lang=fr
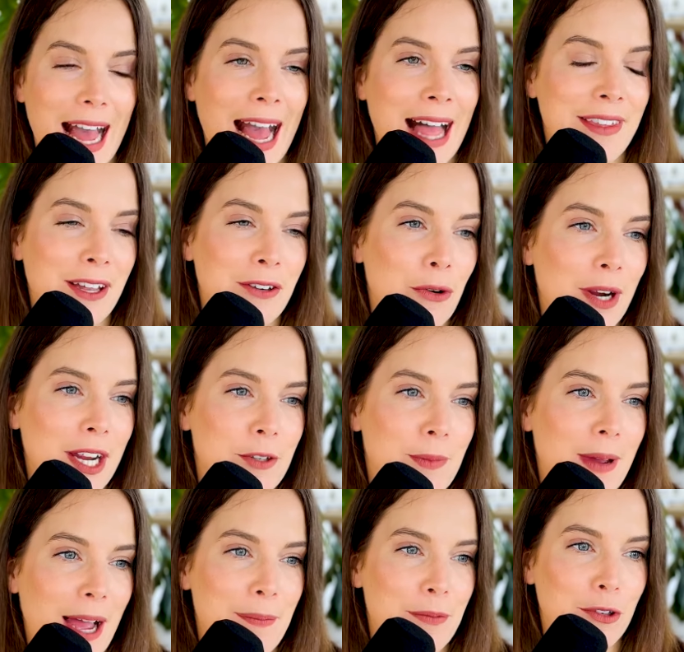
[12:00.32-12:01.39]
a un algorithme
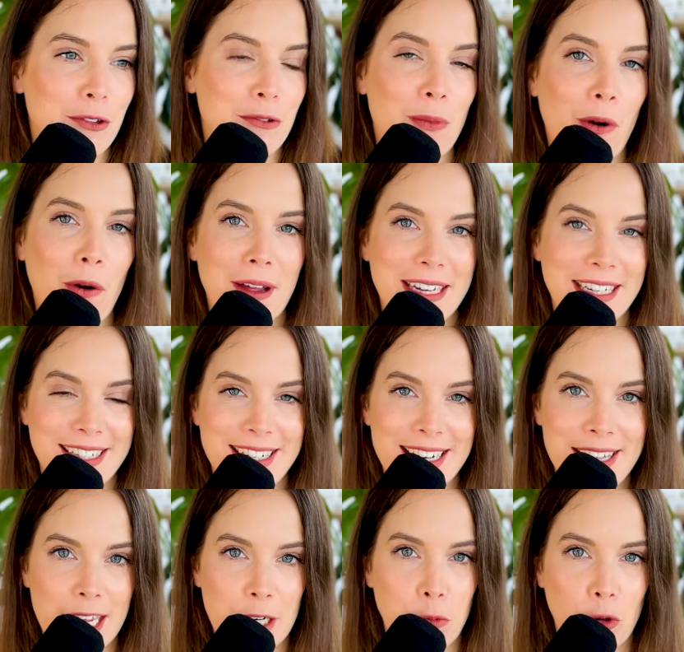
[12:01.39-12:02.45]
absolument
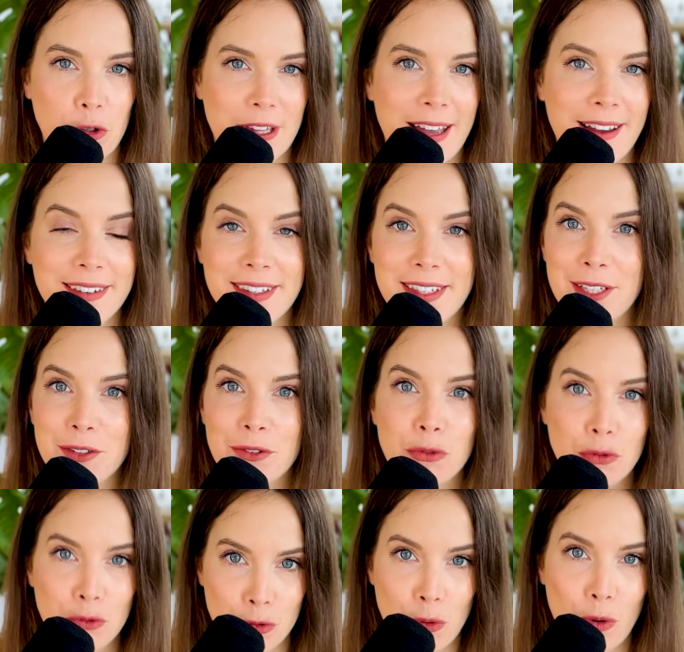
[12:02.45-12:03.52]
génial pour ça, qui est
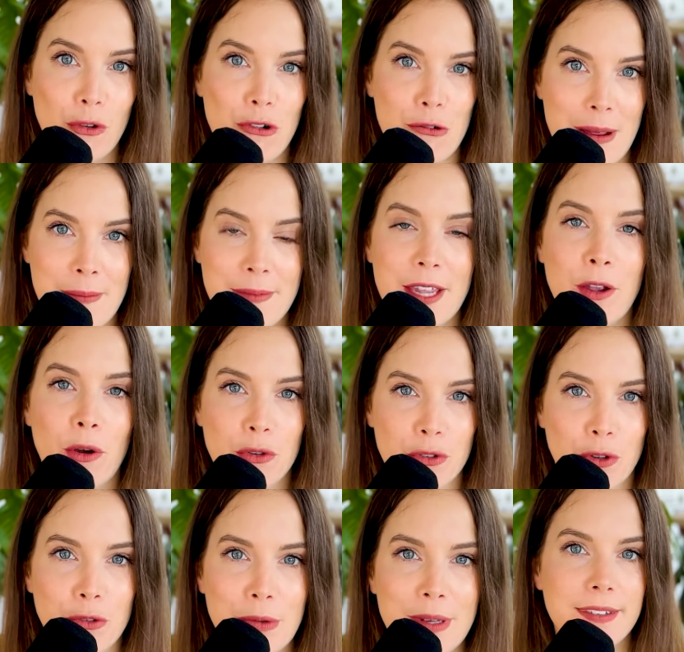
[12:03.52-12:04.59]
toujours le même d'ailleurs
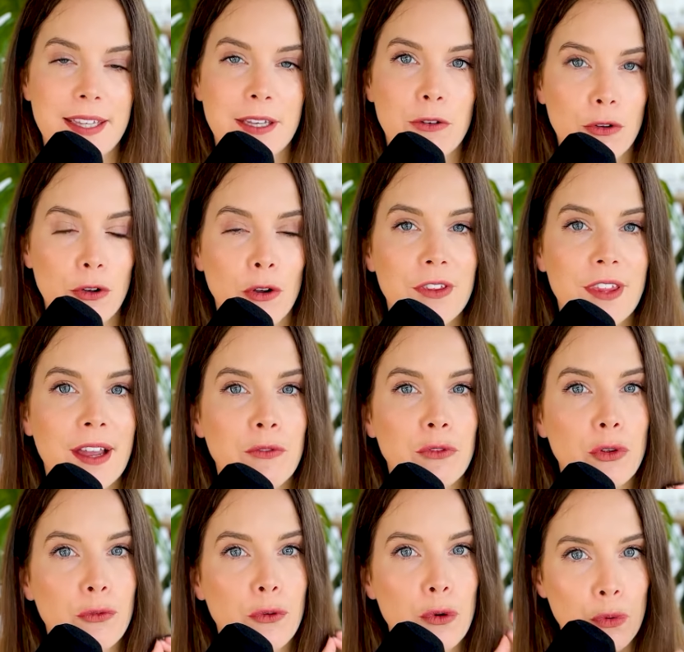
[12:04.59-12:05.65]
aujourd'hui. C'est que quand un
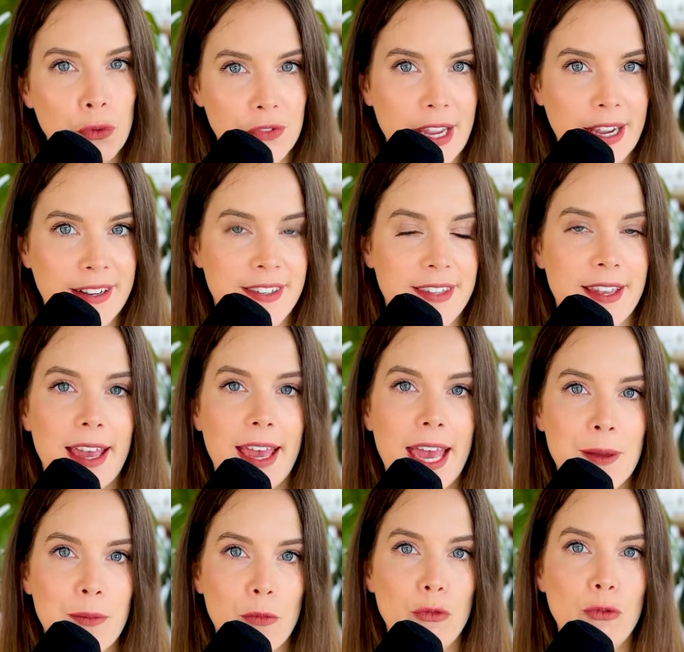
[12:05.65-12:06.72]
de vos contacts
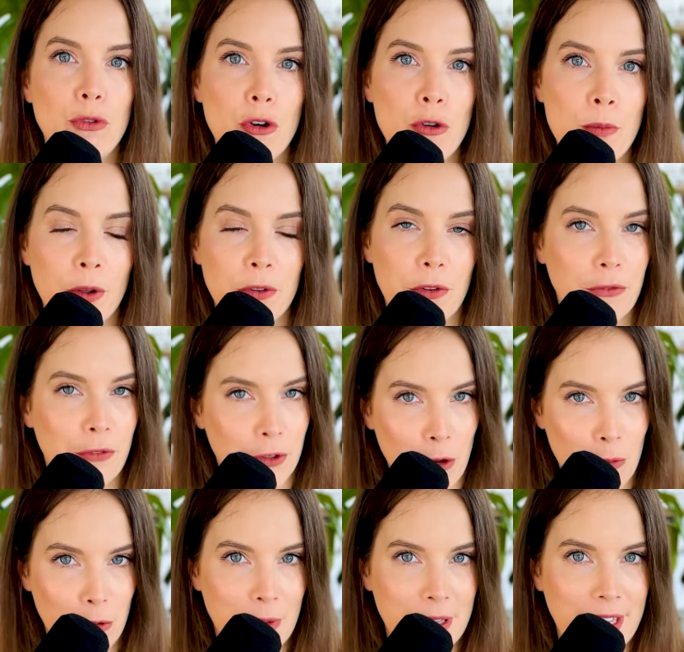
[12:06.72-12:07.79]
aime ou commente
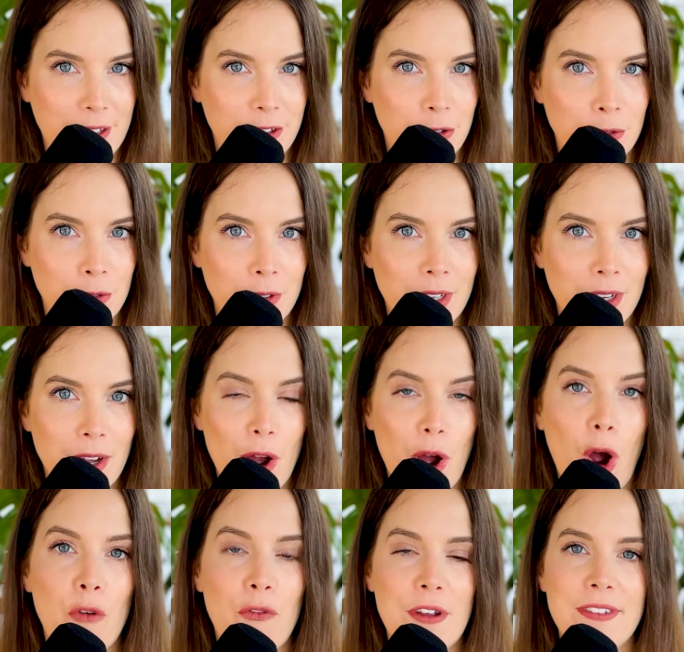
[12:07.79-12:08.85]
votre publication,
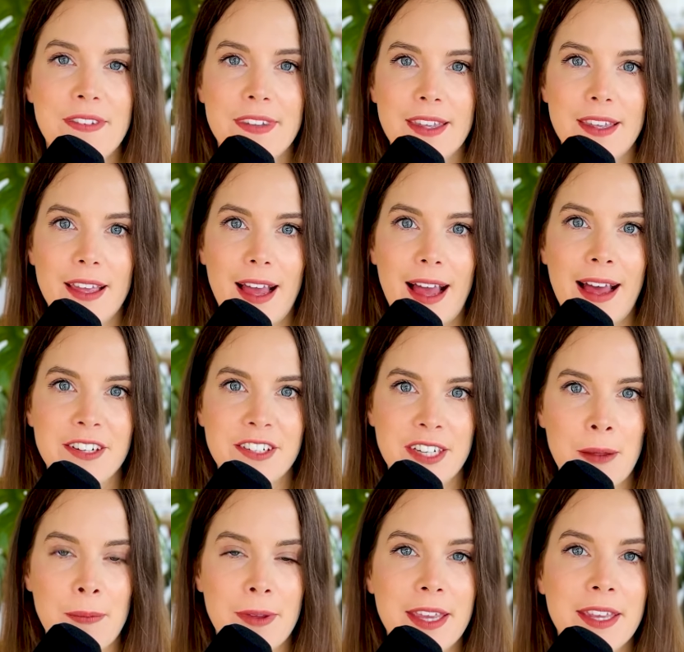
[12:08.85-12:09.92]
en fait, un
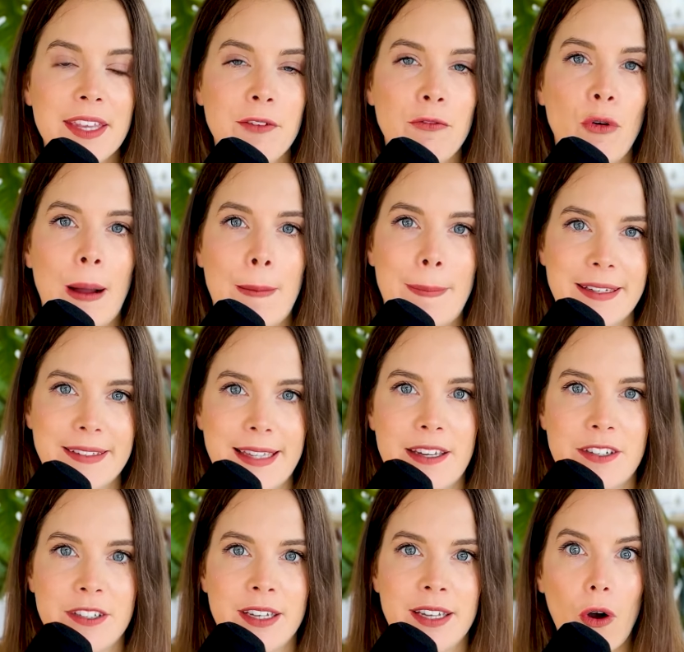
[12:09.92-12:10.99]
j'aime équivaut à un
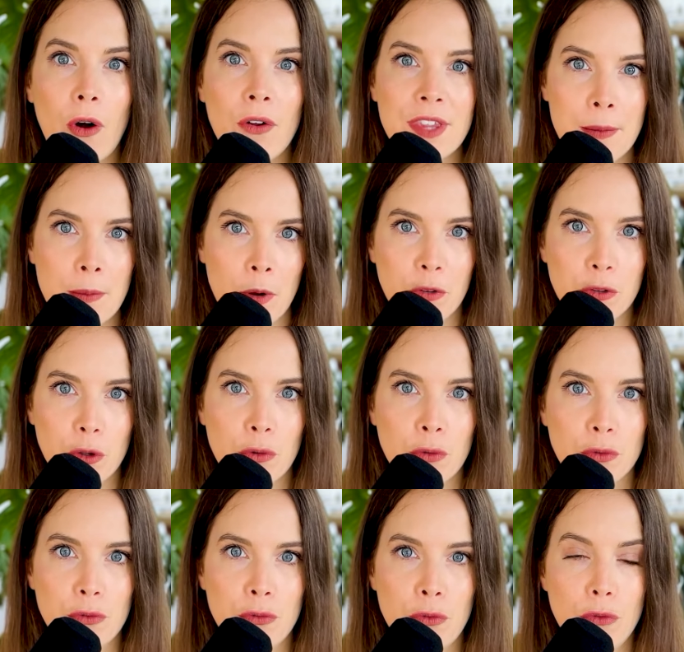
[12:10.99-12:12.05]
partage. En aimant votre
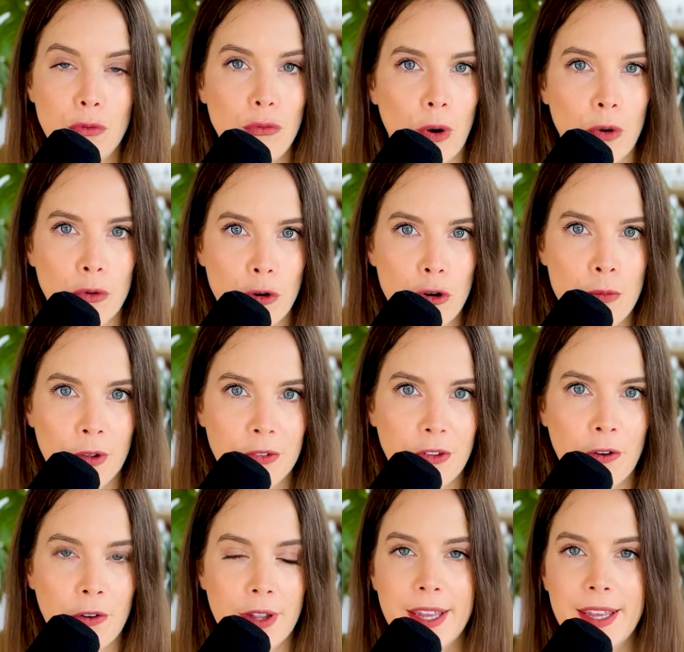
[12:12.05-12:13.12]
contenu ou en le commentant,